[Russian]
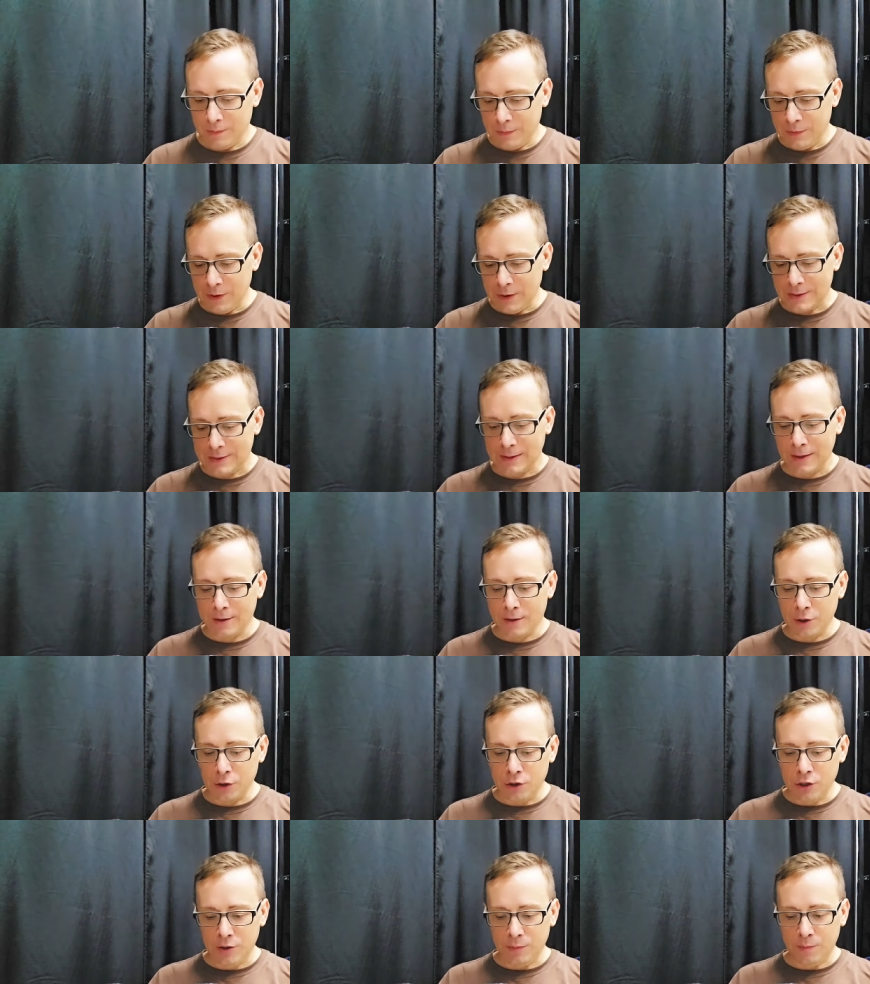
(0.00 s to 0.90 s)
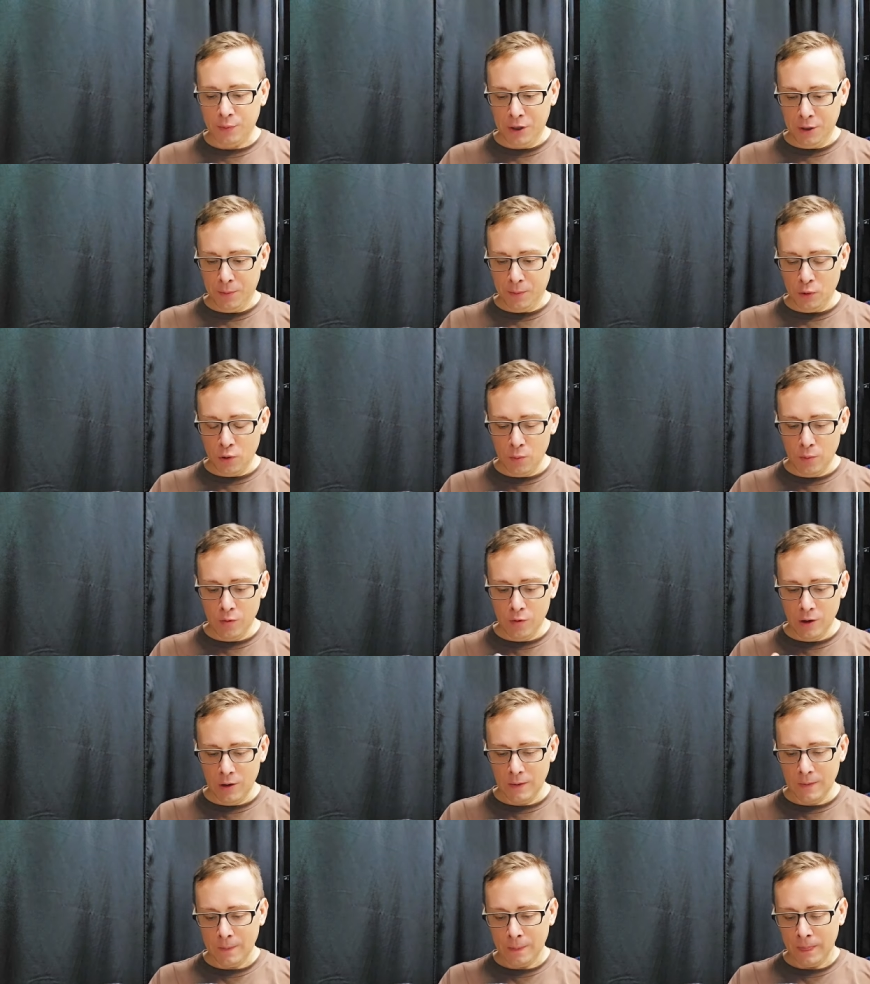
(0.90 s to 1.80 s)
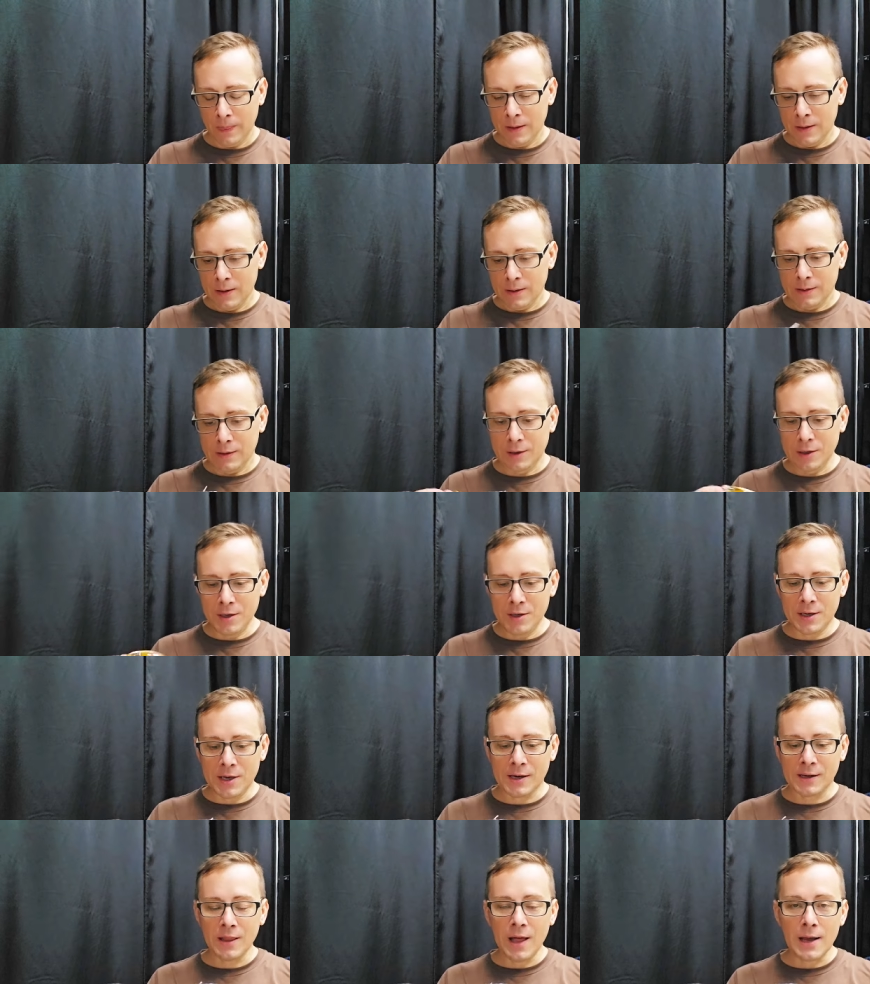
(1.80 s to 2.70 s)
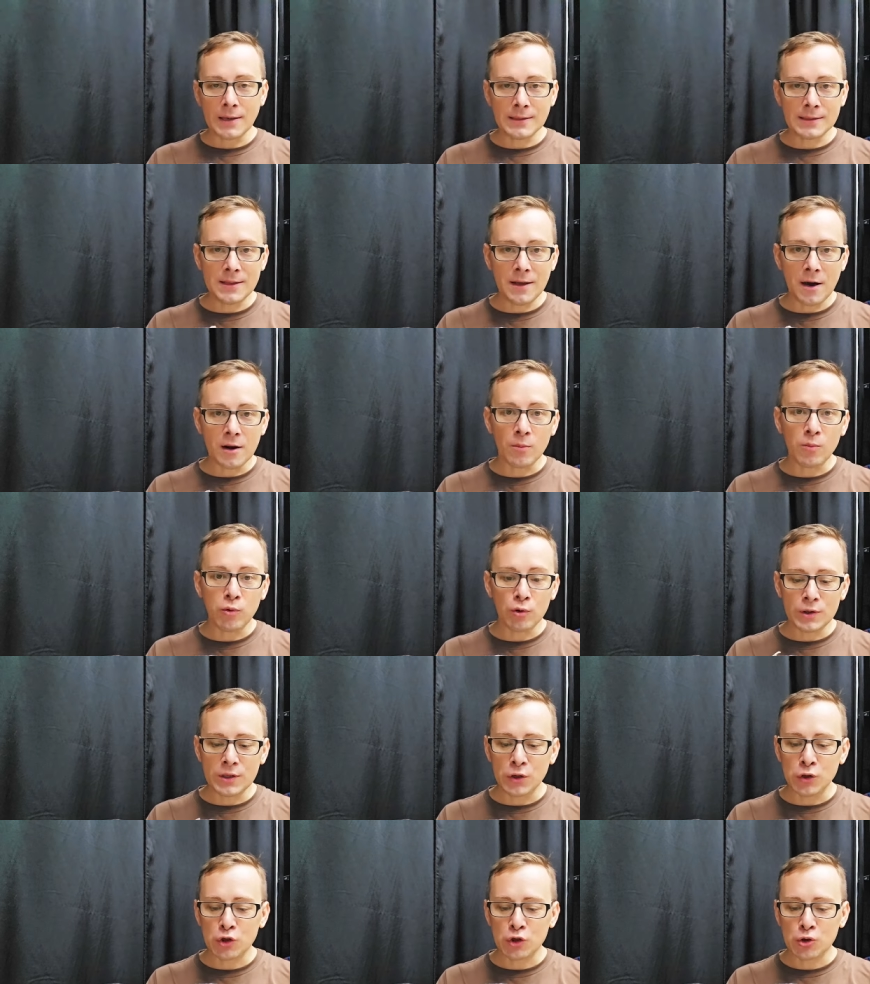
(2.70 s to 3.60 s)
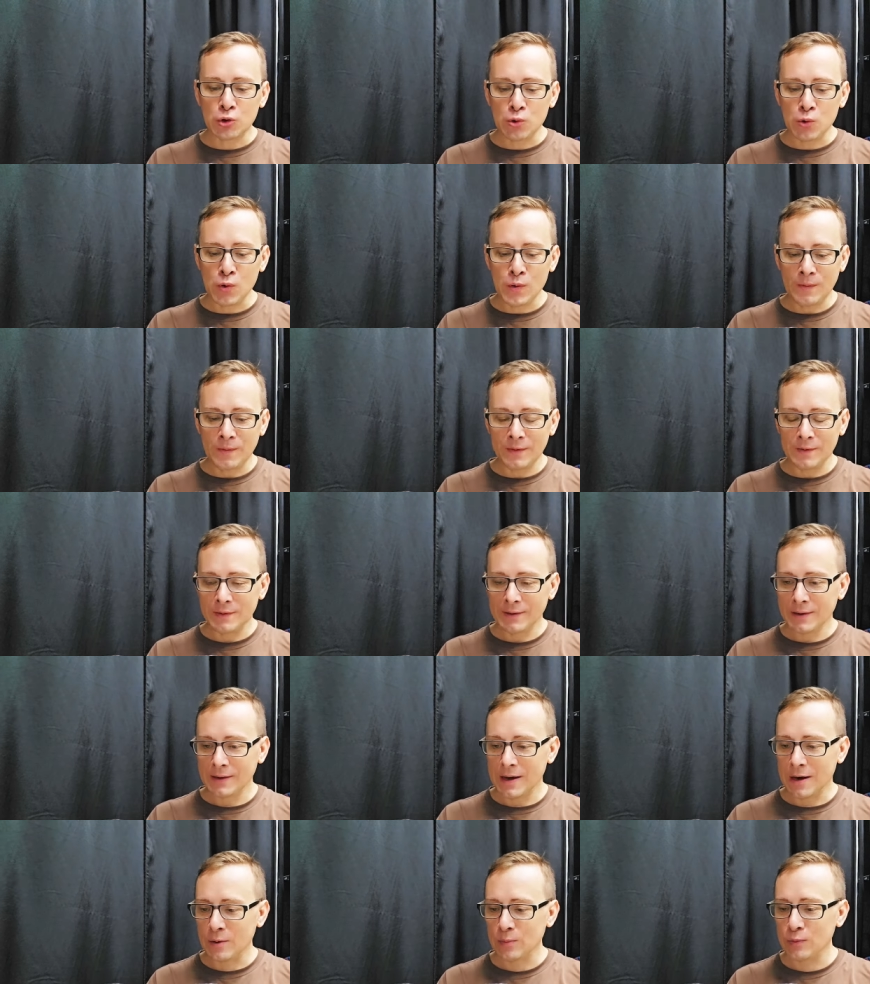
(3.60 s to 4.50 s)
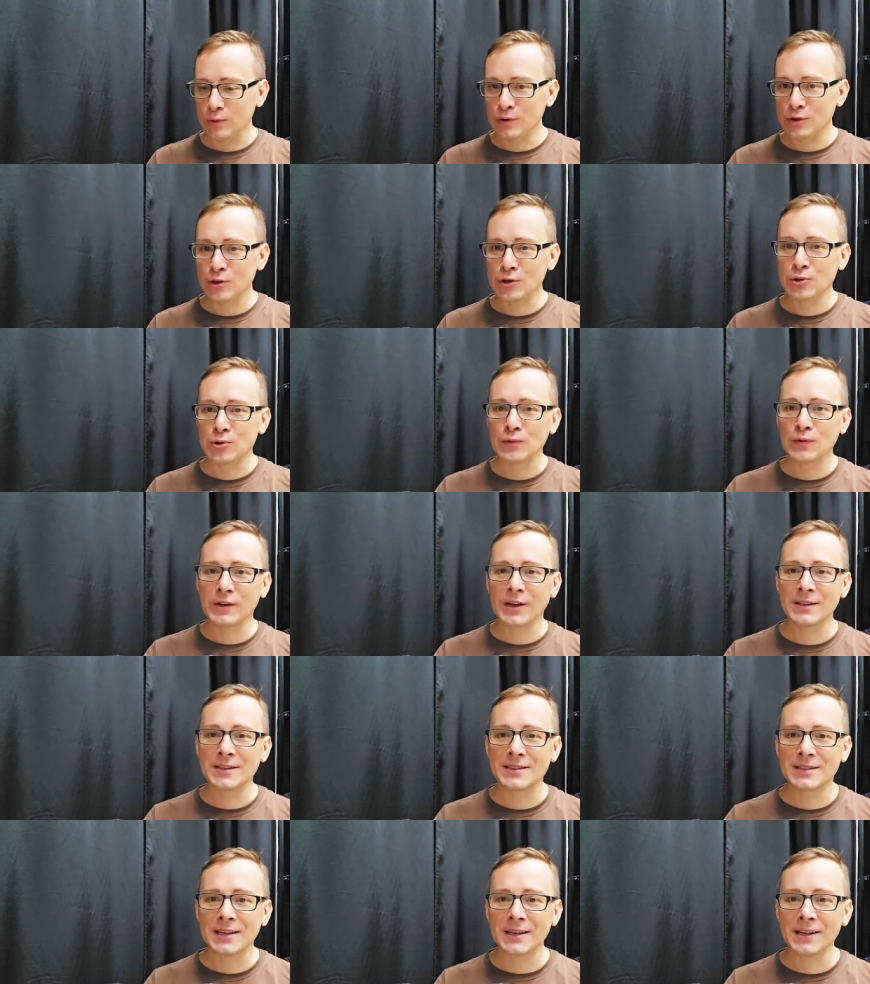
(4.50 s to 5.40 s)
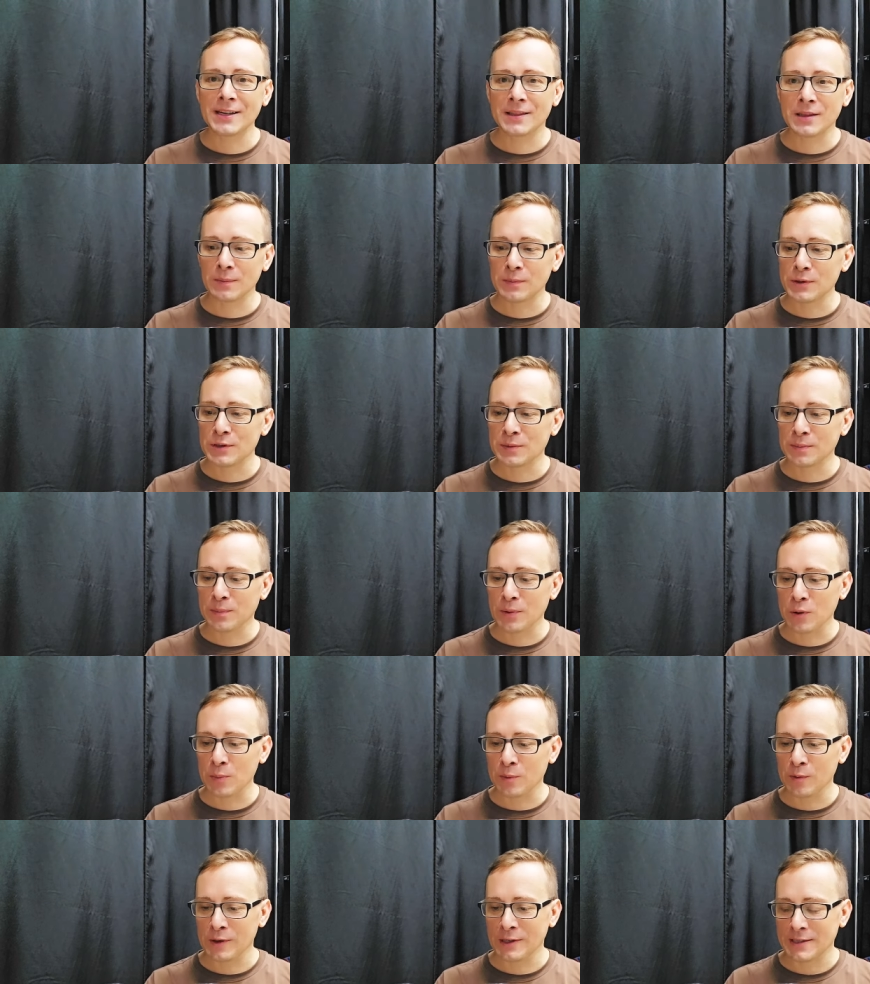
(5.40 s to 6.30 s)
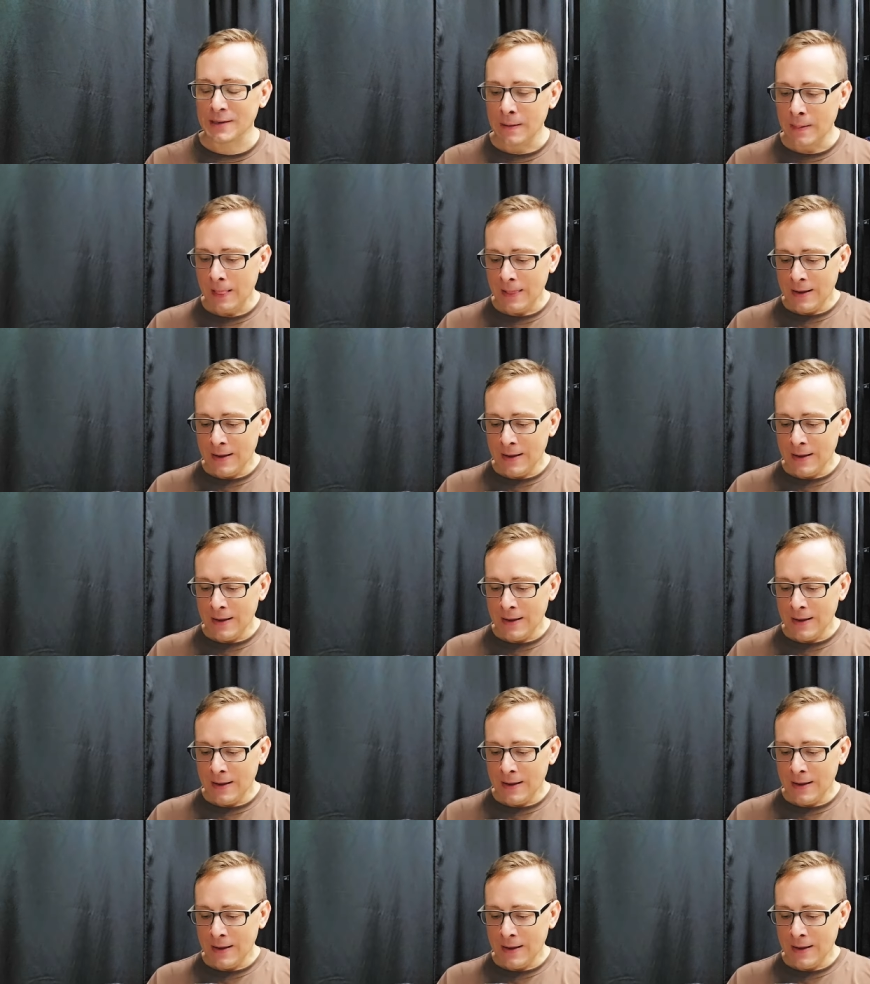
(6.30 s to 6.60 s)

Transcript: несколько дынь перепробовал. Дыньки классные, арбузы жду, арбузы жду, в конце лета будем пробовать.